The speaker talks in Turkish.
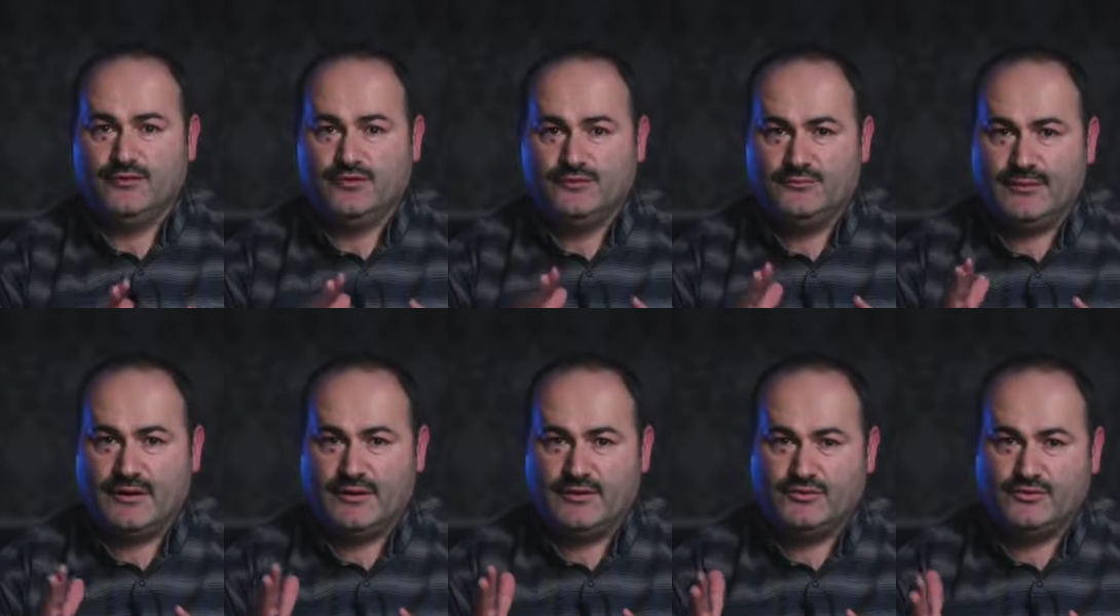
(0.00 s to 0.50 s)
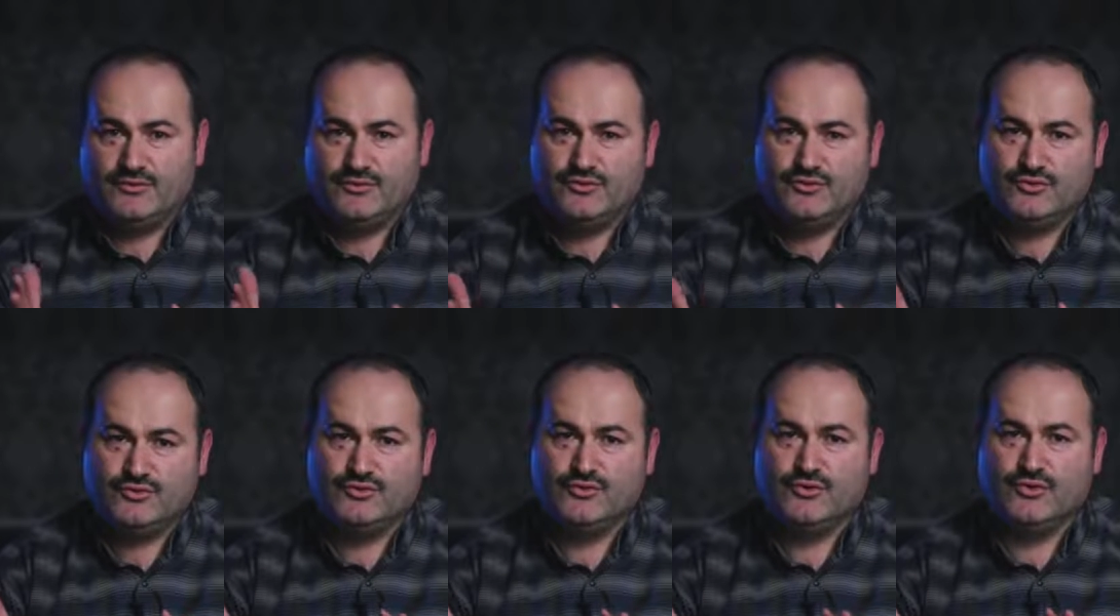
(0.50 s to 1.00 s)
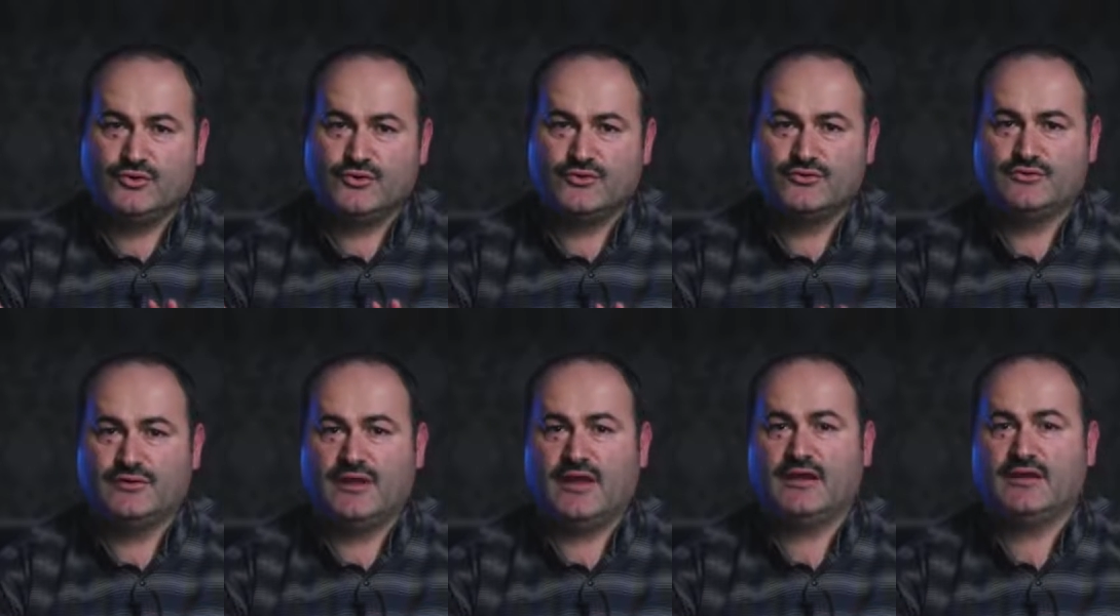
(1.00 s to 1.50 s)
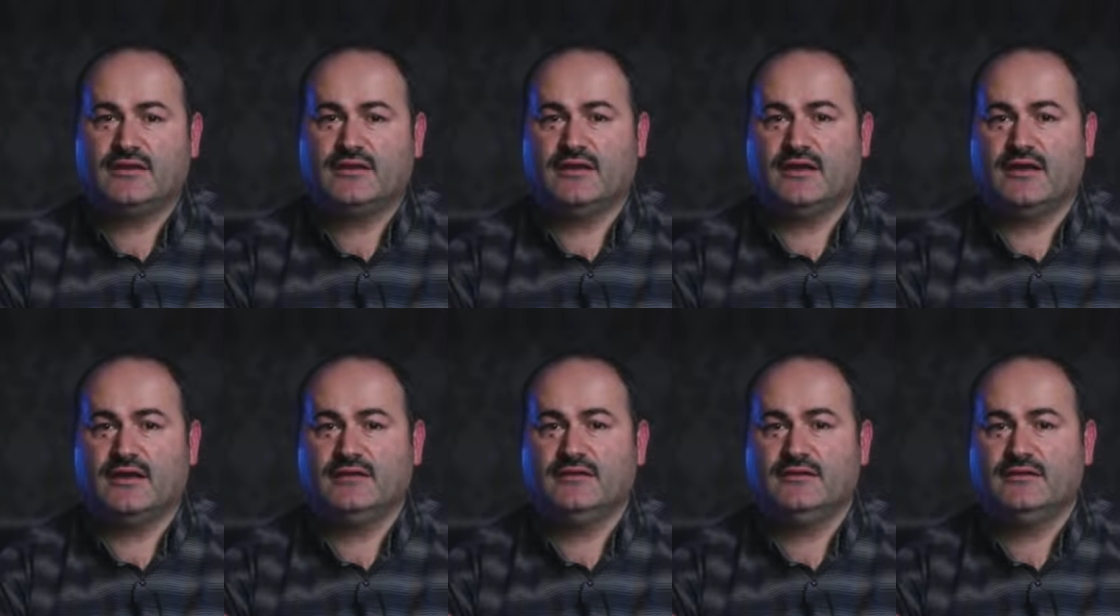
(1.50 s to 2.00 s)
müsbet düşünüyoruz
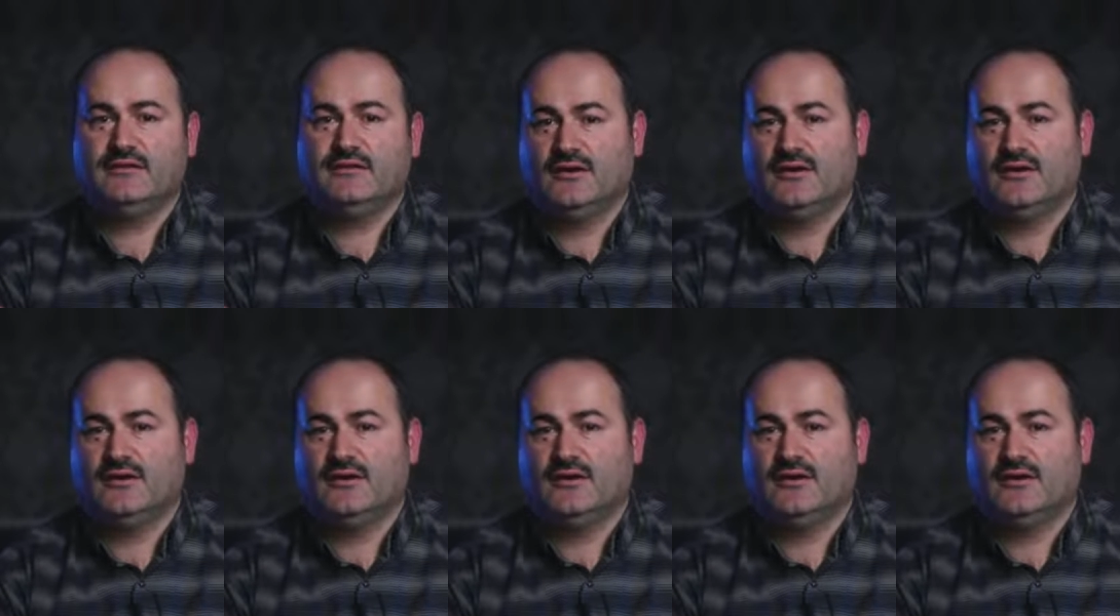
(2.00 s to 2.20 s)
derken